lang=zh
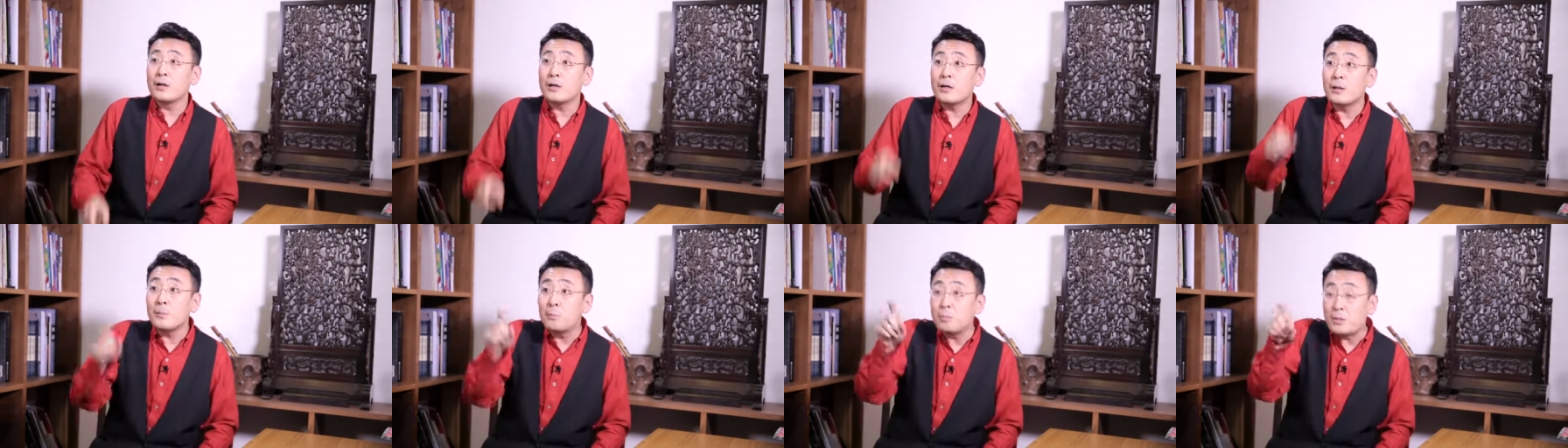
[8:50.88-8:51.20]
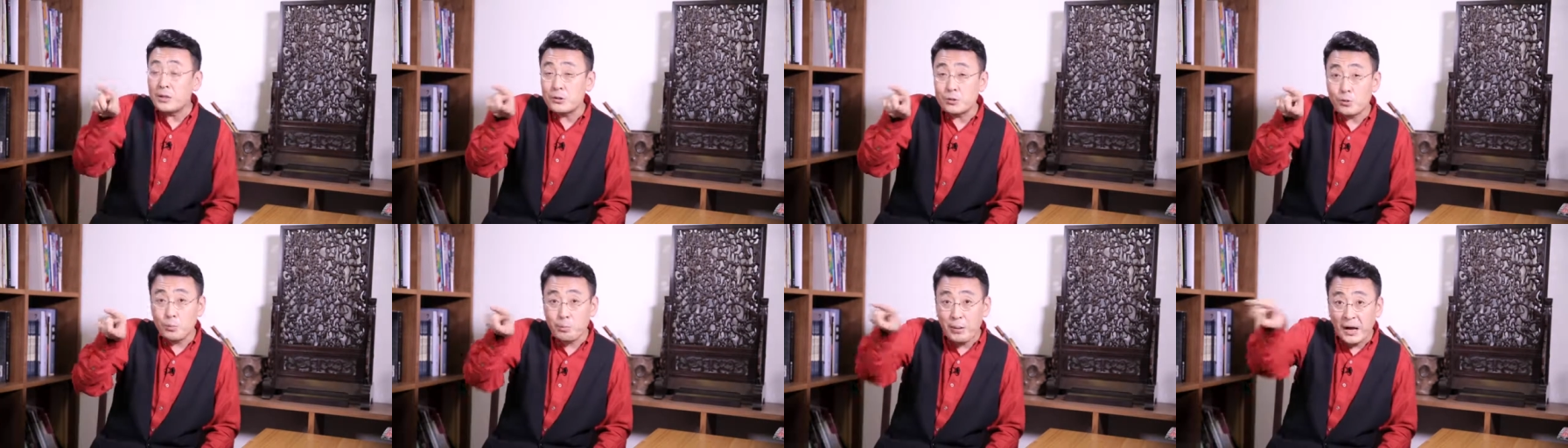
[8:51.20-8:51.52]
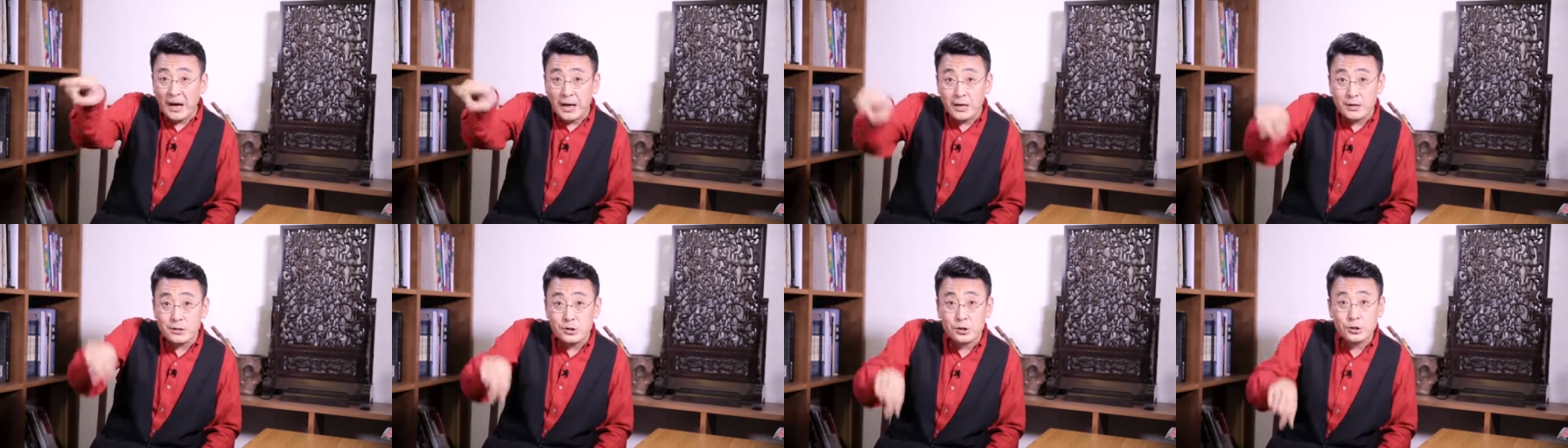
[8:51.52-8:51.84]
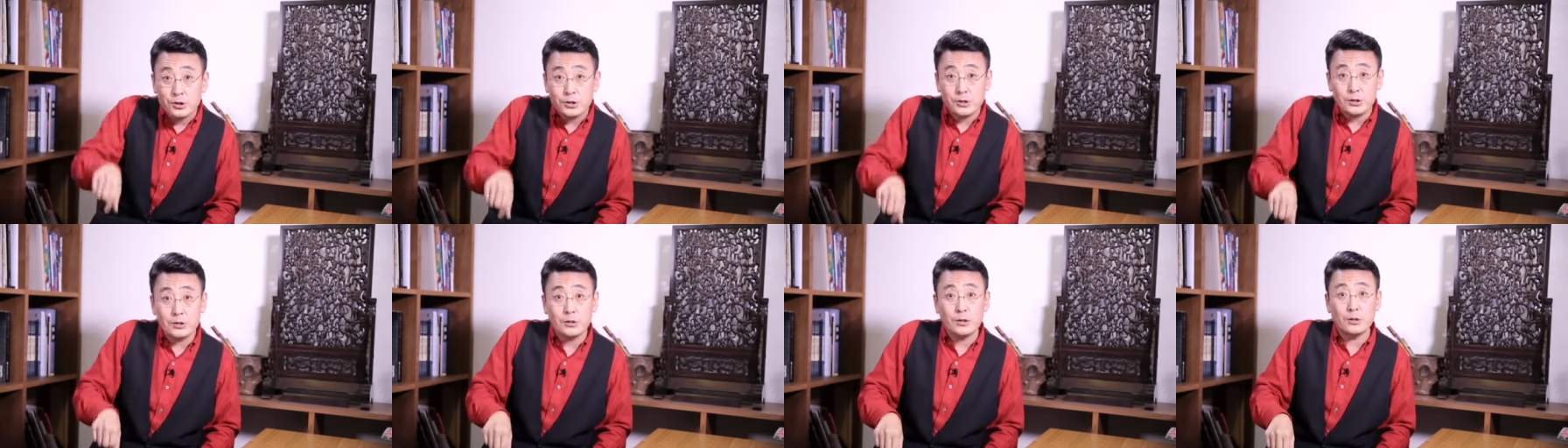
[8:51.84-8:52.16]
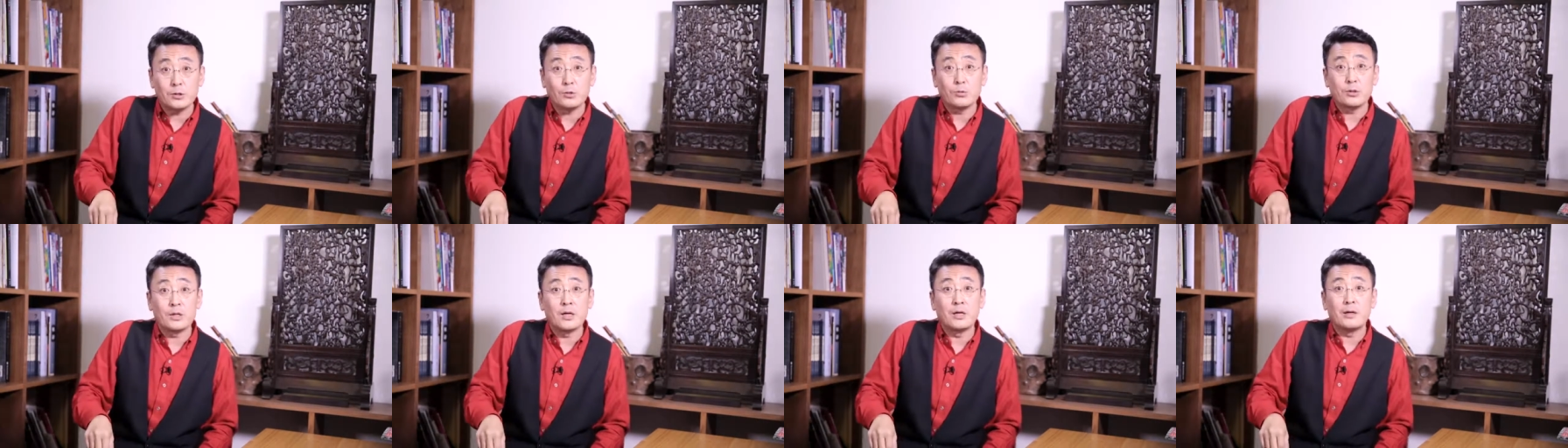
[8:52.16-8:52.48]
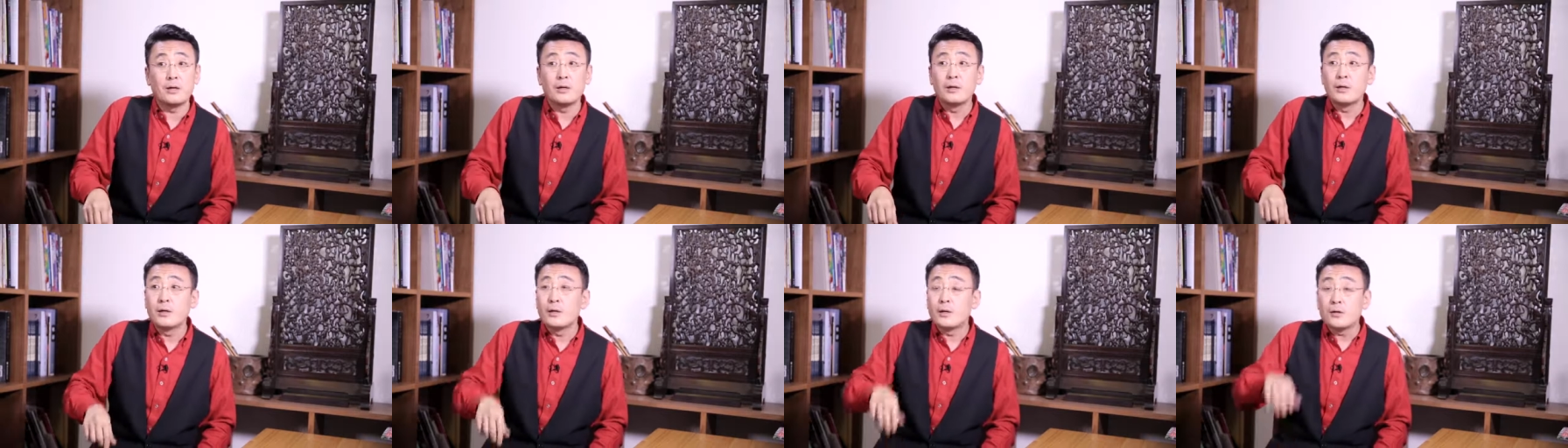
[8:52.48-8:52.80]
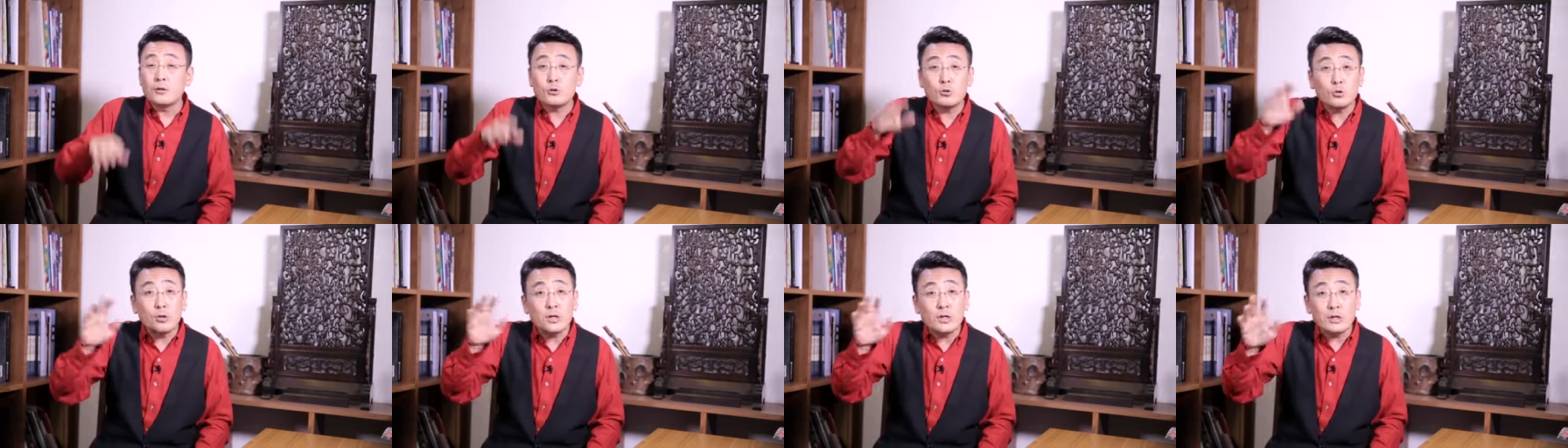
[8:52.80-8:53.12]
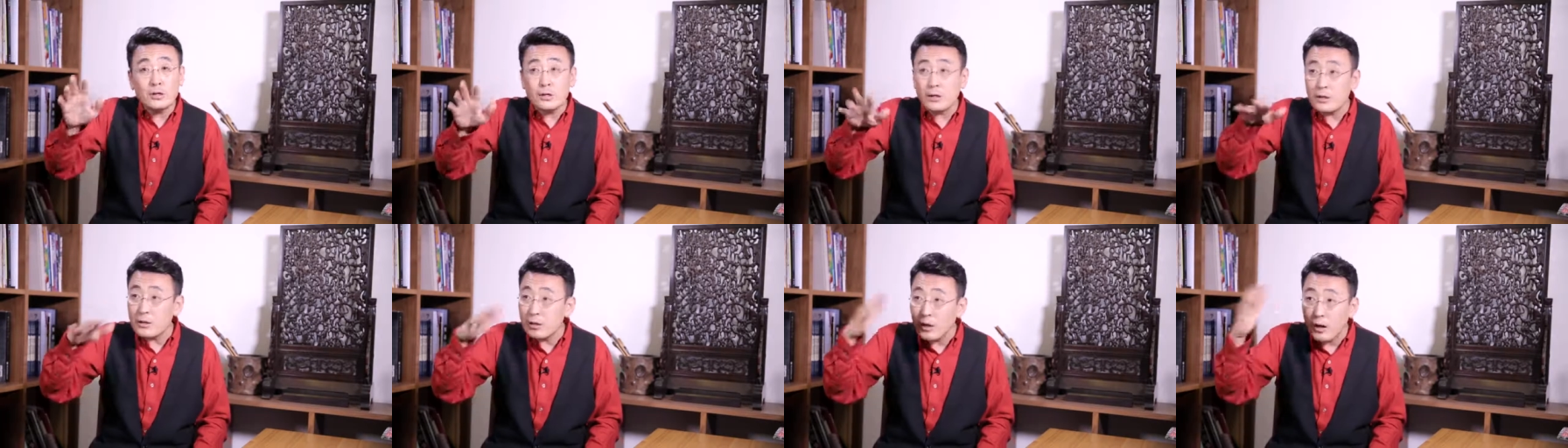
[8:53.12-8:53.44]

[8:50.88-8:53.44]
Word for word: 根本就排斥你这种人，所以呢，